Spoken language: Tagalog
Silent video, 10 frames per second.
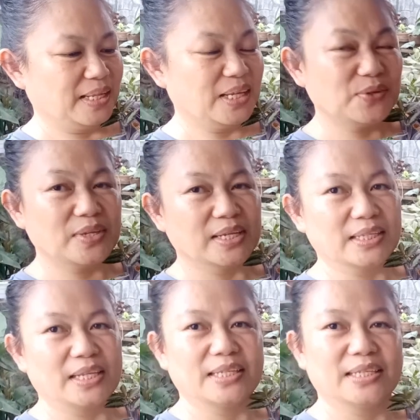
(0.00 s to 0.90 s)
Ganun
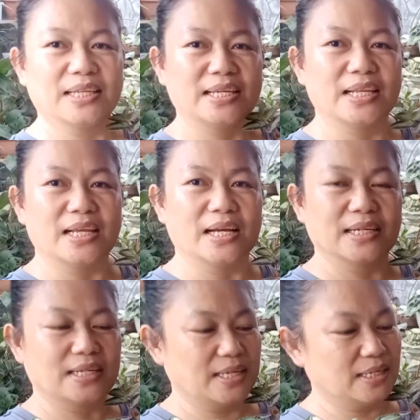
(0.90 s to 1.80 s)
lang, dilik-dilik lang.
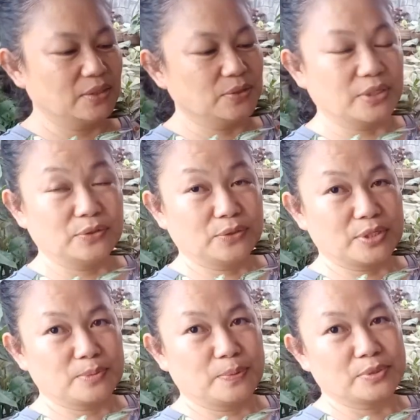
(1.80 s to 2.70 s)
Ito, ano to,
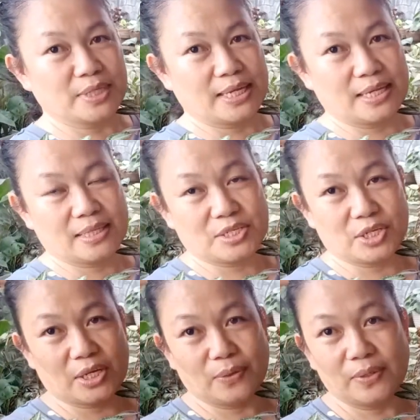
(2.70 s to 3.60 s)
exposed sa init at
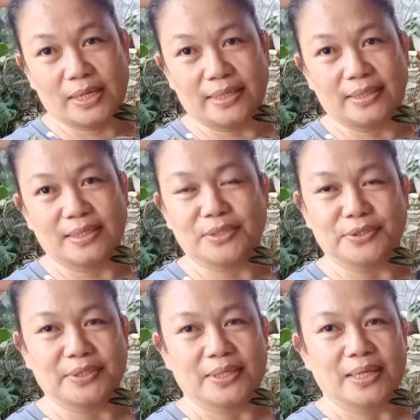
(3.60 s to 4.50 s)
saka ulan. Yun.